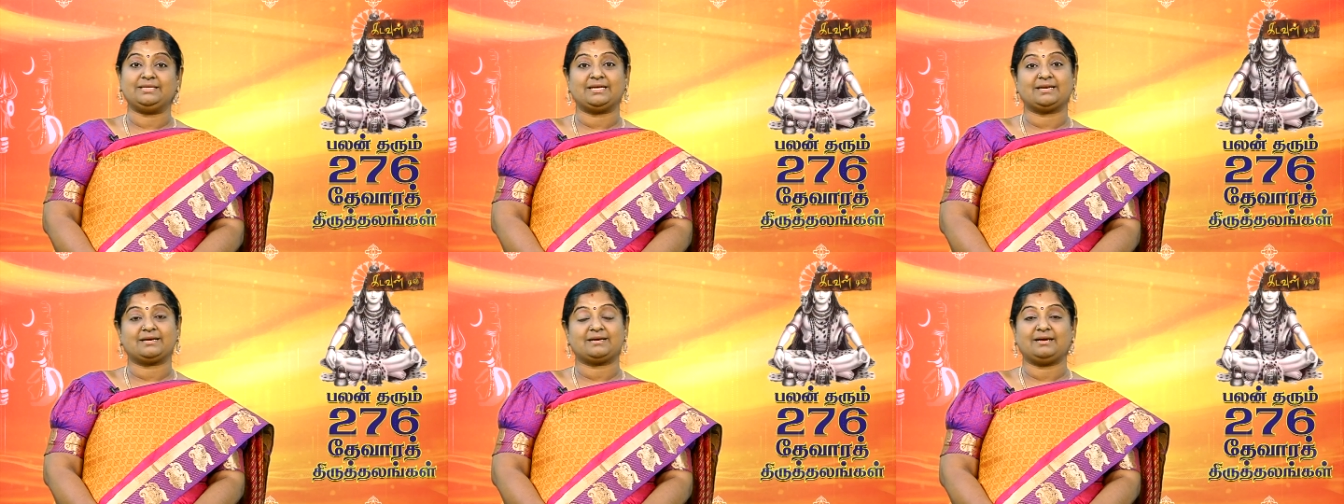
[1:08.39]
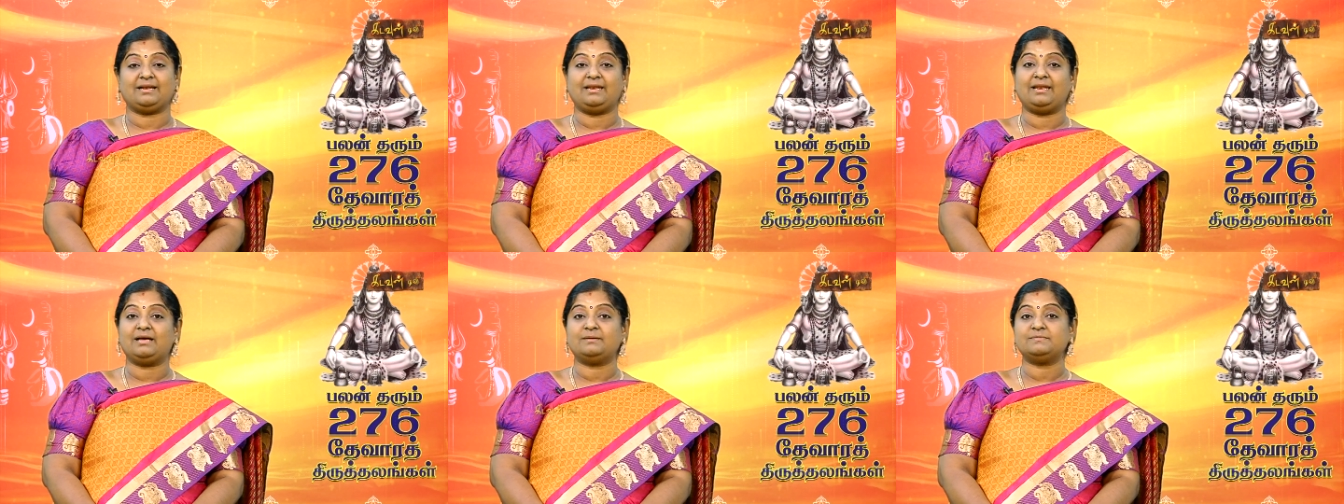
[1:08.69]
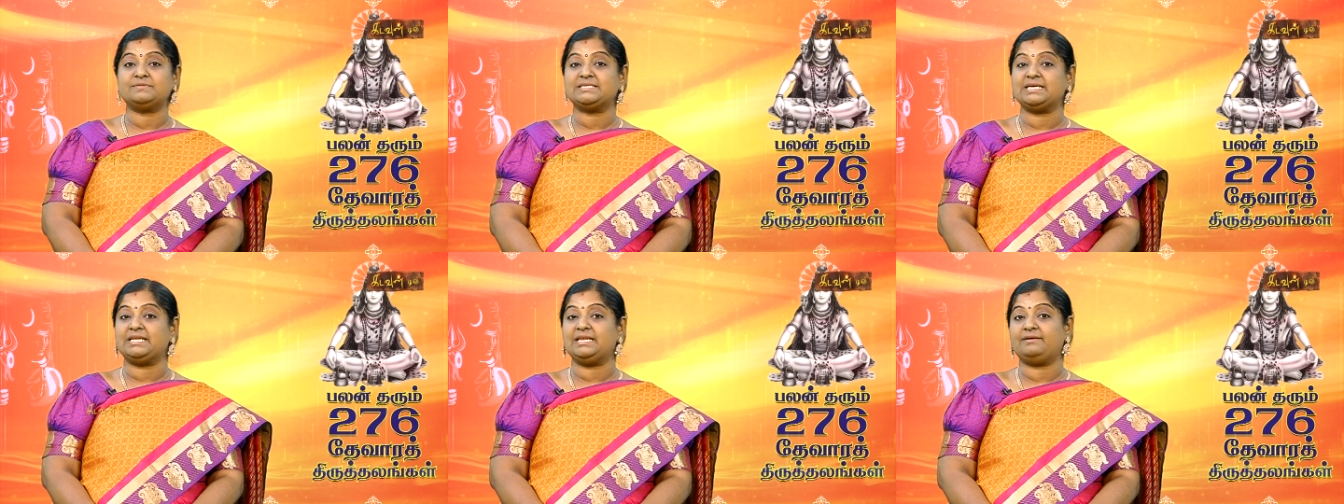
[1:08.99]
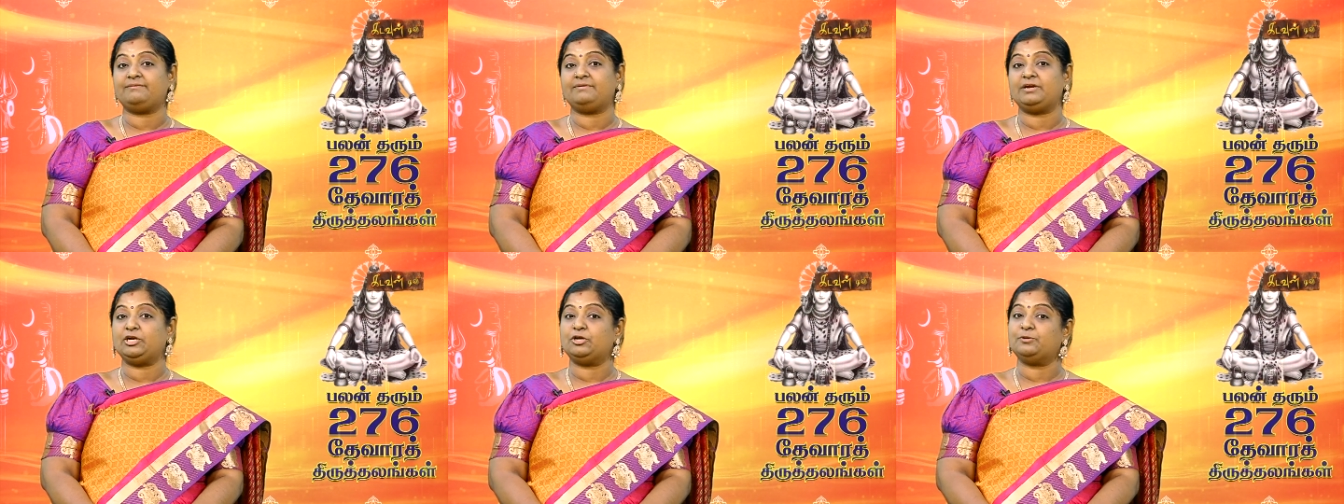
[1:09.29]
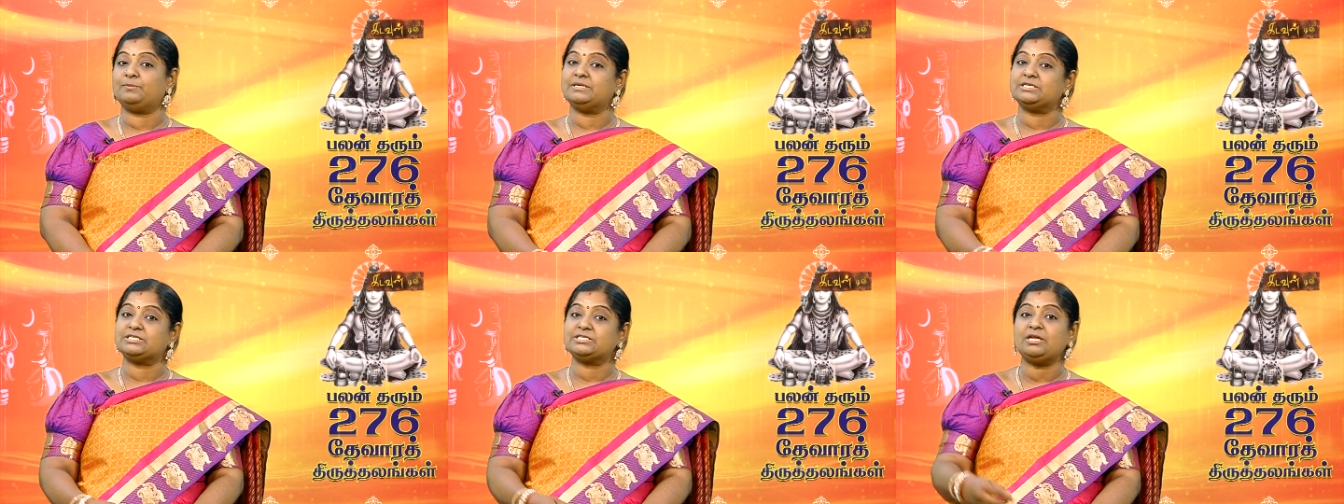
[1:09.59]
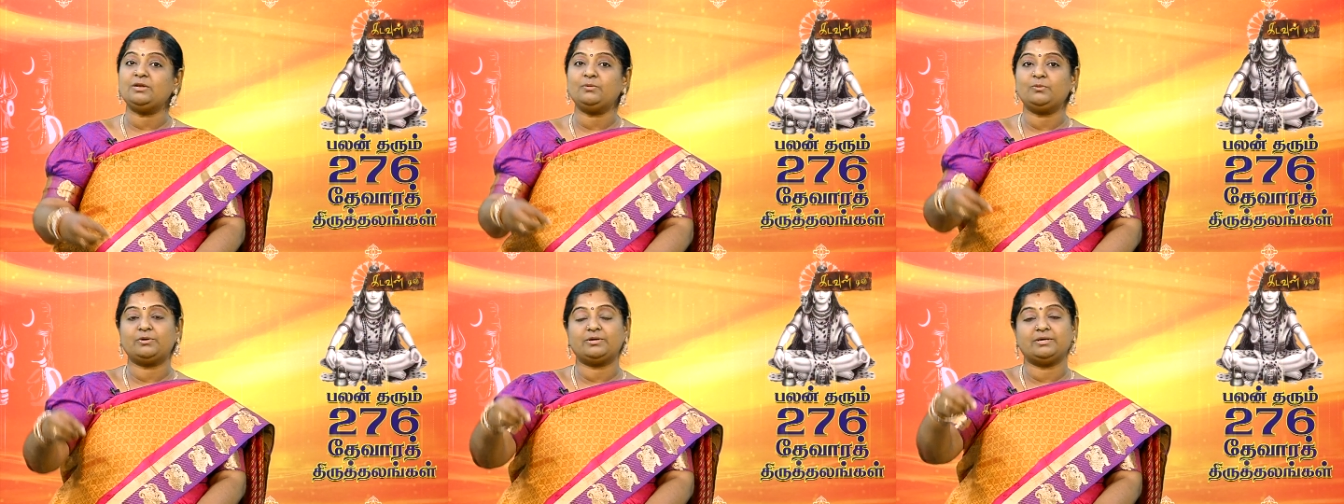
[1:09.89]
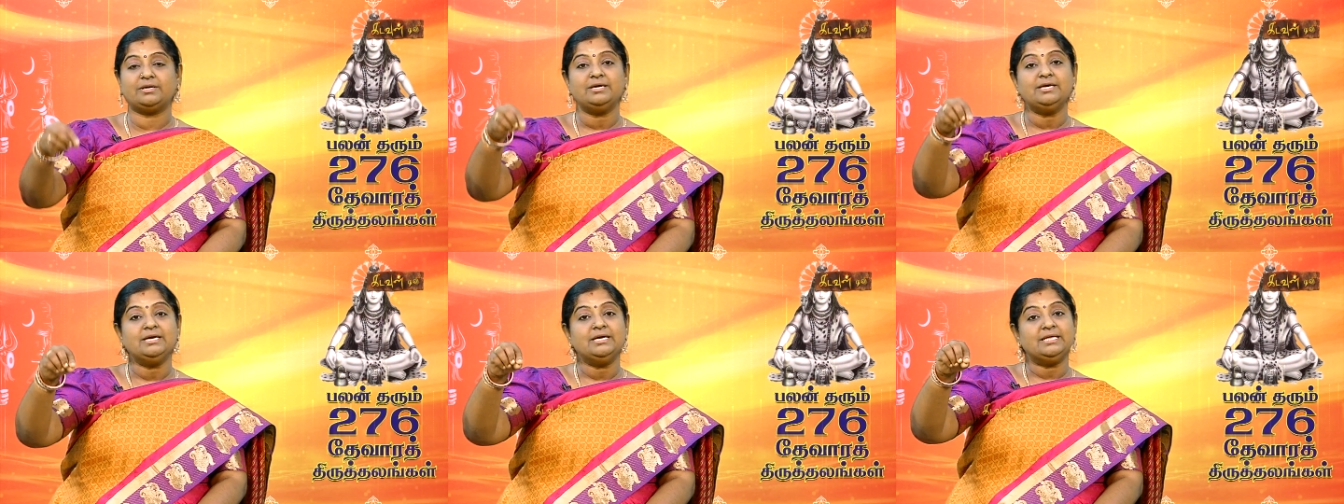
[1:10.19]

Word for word: இதற்கெல்லாம் செல்ல வேண்டுமென்றால் ஒரு